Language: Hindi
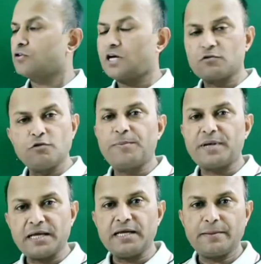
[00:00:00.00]
उसका रूल
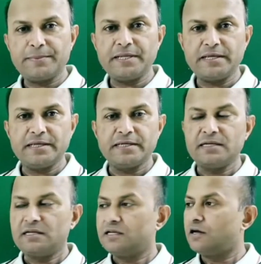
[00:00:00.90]
पढ़ा है आपने
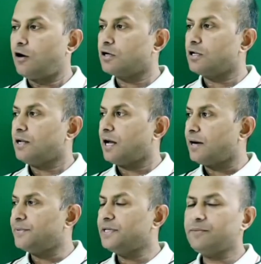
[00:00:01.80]
और
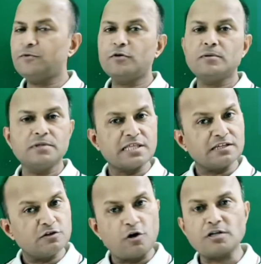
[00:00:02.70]
अभी हम लोग
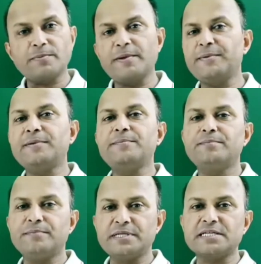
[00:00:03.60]
जैसे रॉड पे भी
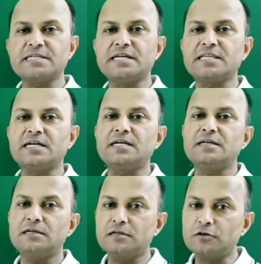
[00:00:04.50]
मेजर किया था
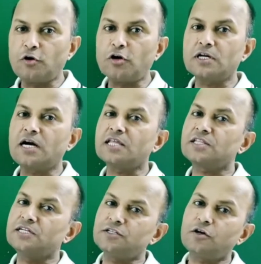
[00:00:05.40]
रॉड का
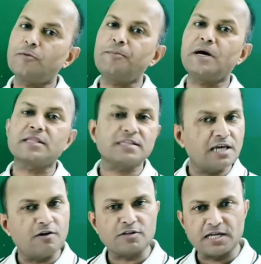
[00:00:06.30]
सेंटर ऑफ मास
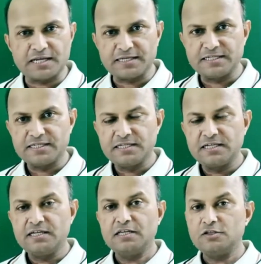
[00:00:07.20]
क्या होता है
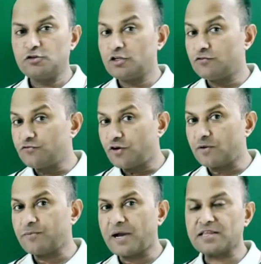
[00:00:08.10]
जो
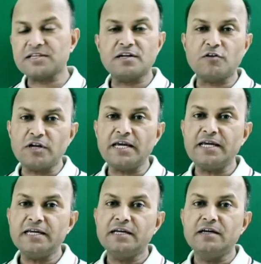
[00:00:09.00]
यूनिफॉर्म मास का रॉड है
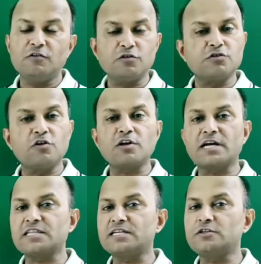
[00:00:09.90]
उस
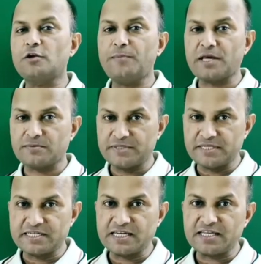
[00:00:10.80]
रॉड का सेंटर ऑफ मास
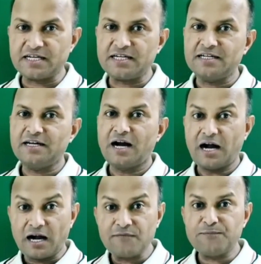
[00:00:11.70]
मेजर किया था
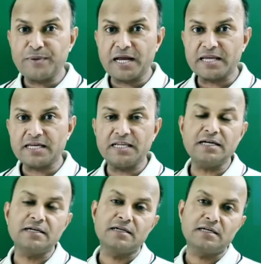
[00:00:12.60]
हाफ पे आया था
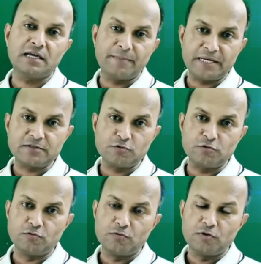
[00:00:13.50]
ना एल बाई
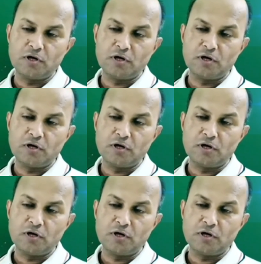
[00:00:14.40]
टू